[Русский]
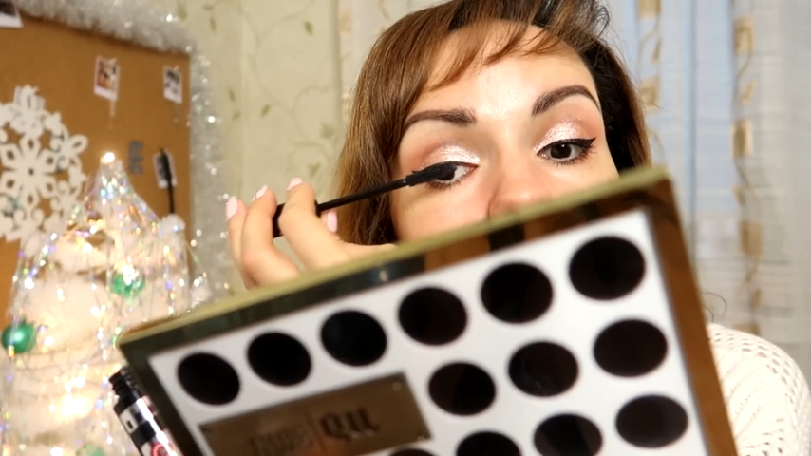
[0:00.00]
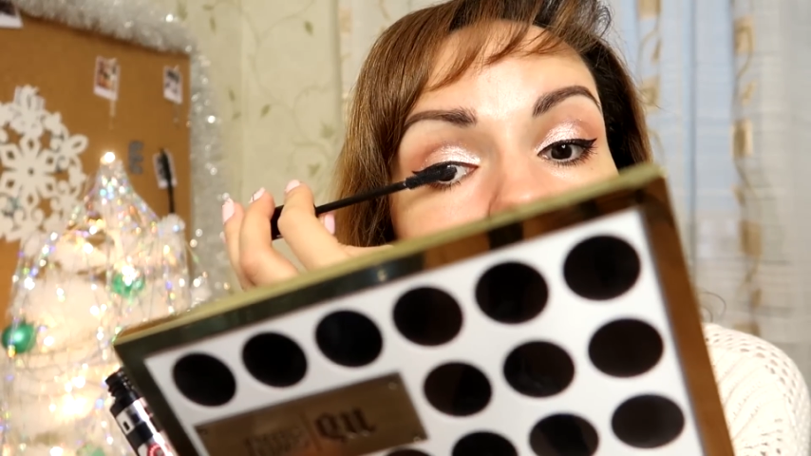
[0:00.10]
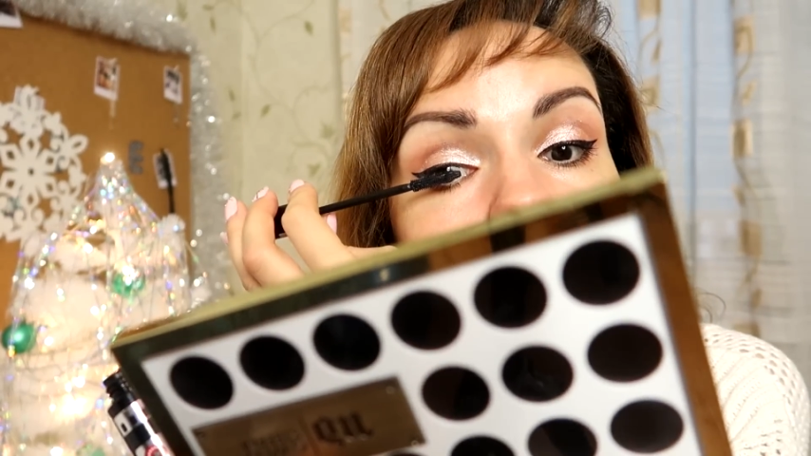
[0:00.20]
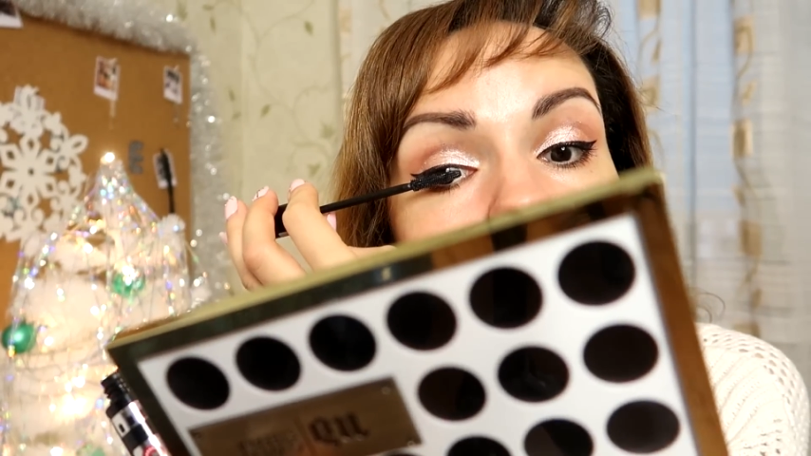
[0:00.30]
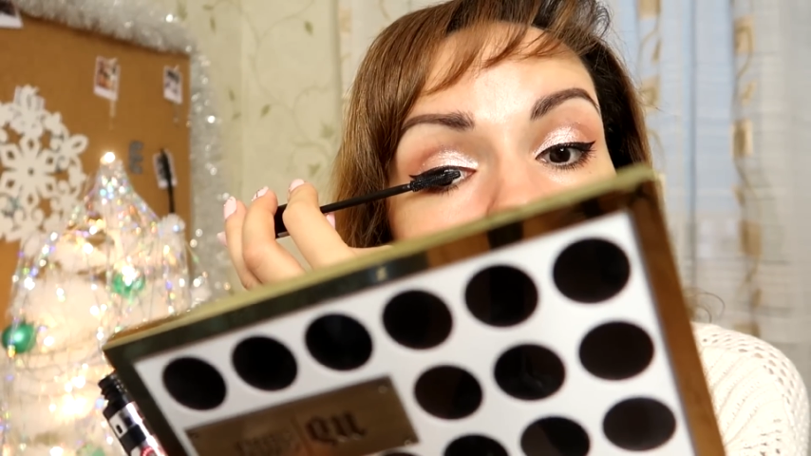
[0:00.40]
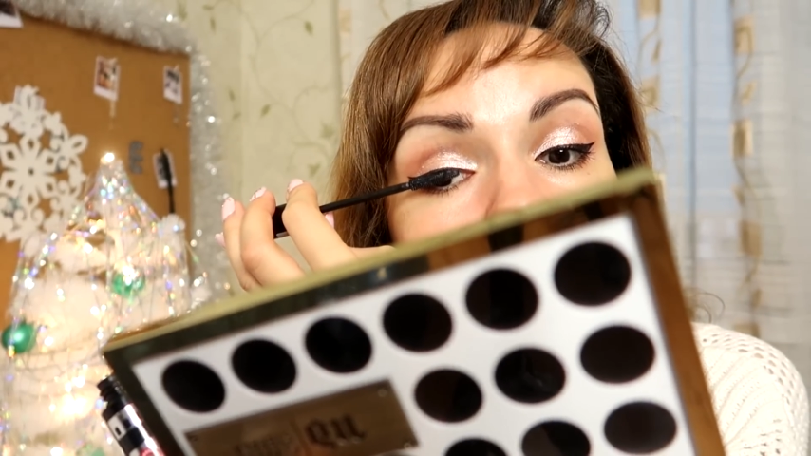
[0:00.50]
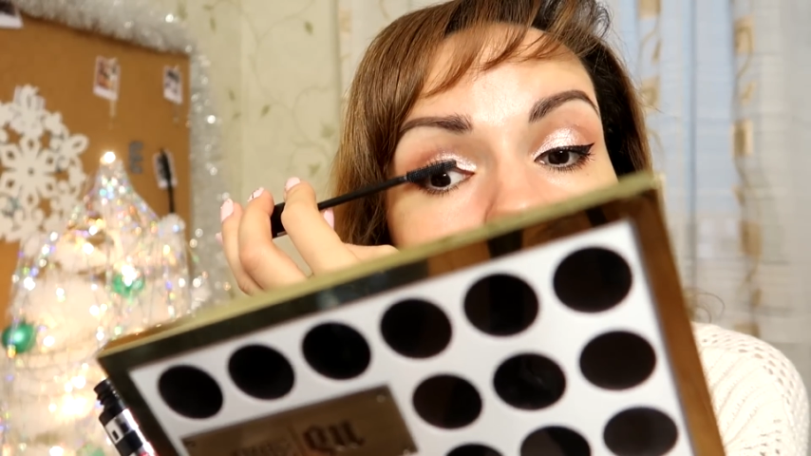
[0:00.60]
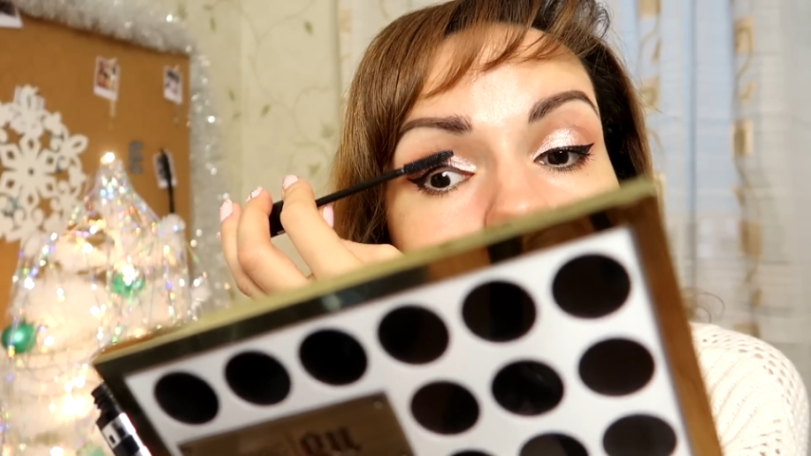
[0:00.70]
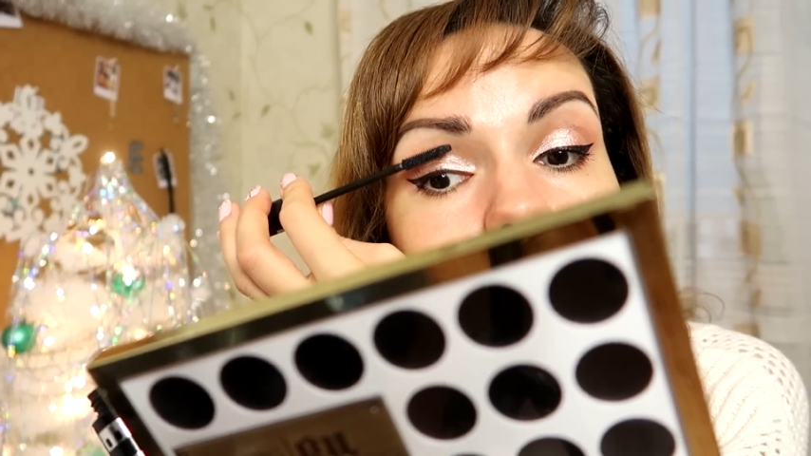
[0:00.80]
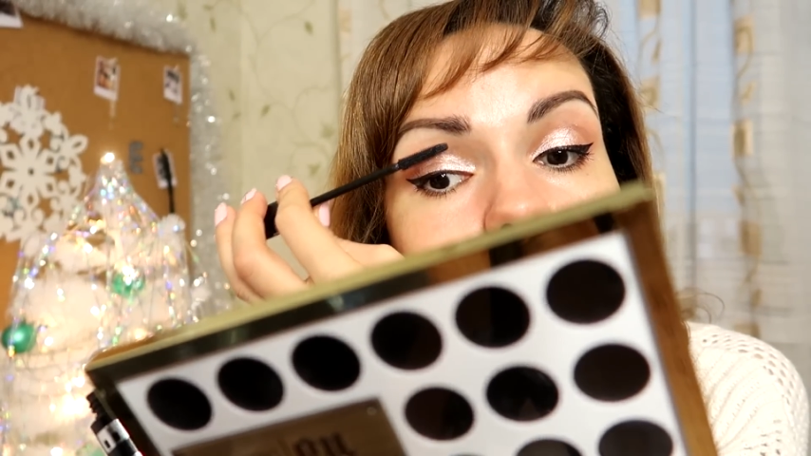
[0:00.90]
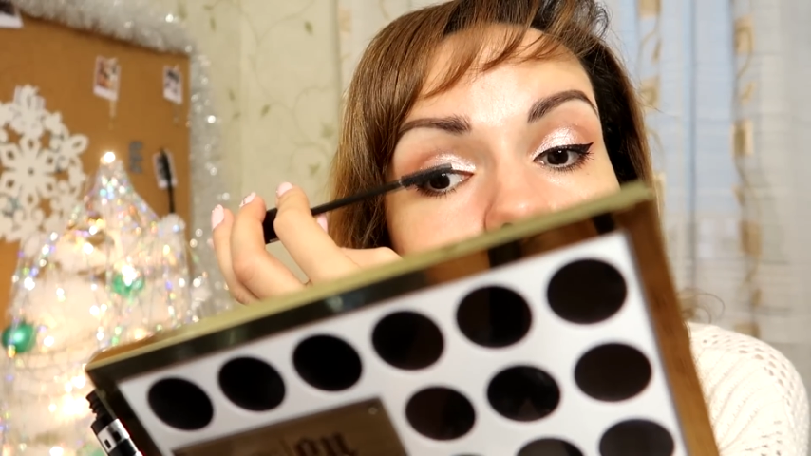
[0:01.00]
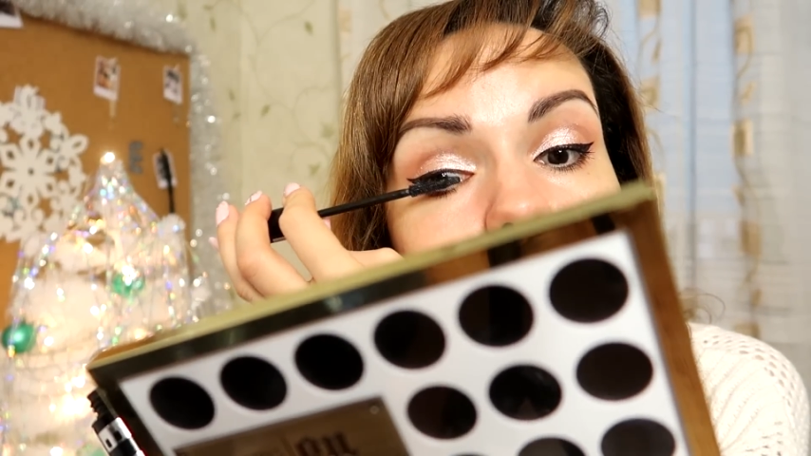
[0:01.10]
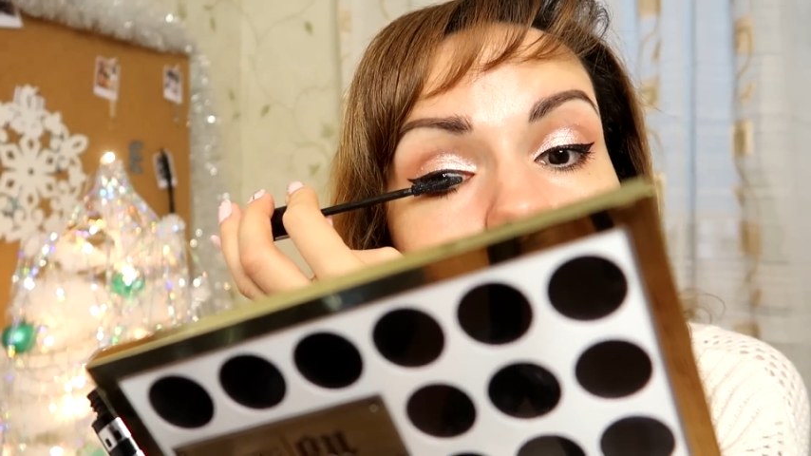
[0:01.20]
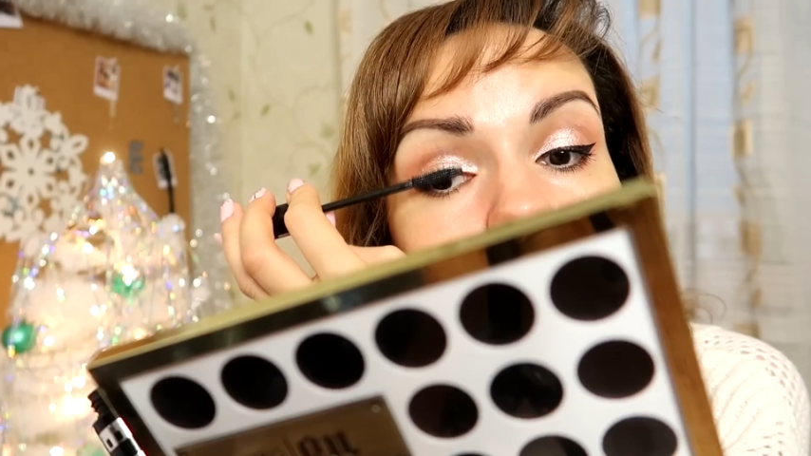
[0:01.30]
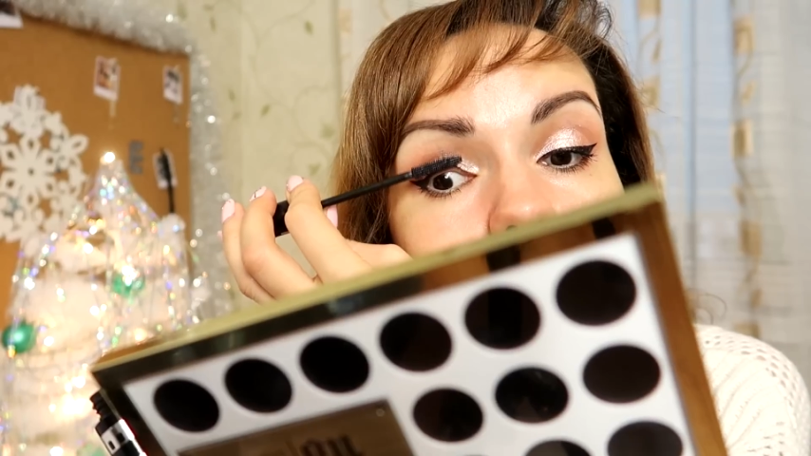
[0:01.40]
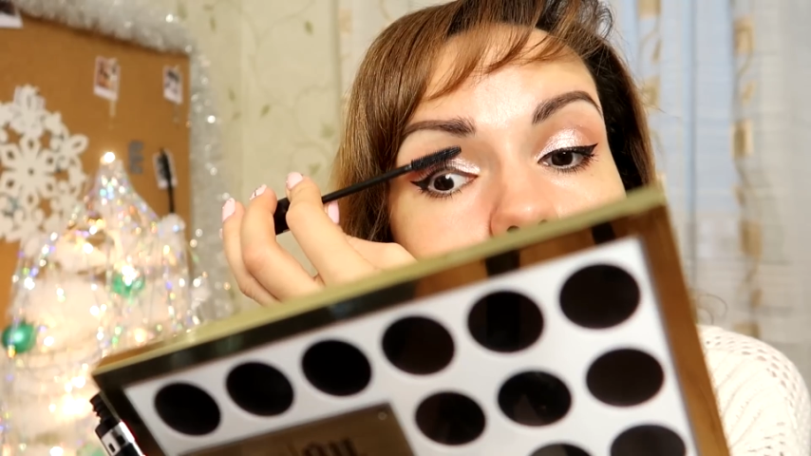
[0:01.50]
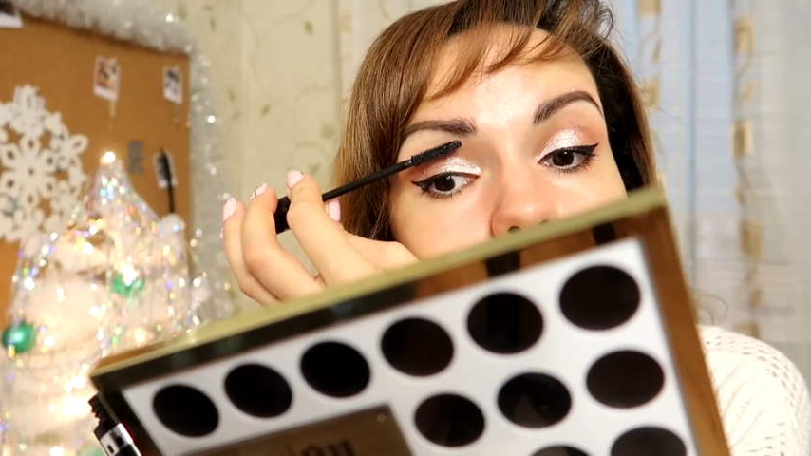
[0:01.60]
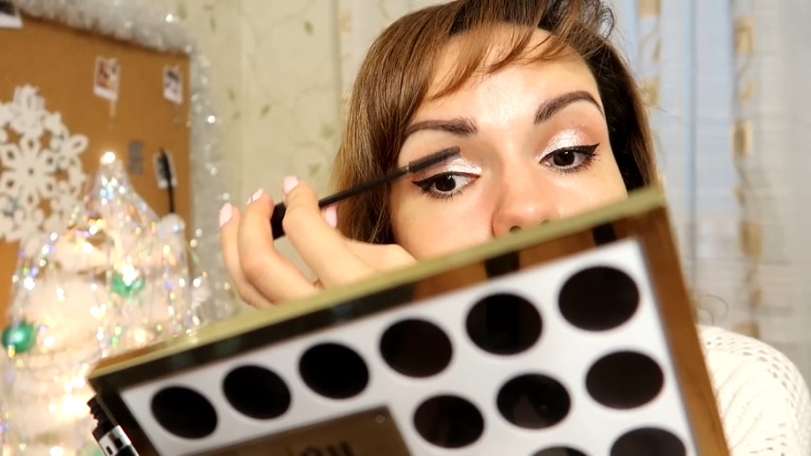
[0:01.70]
Одно из главных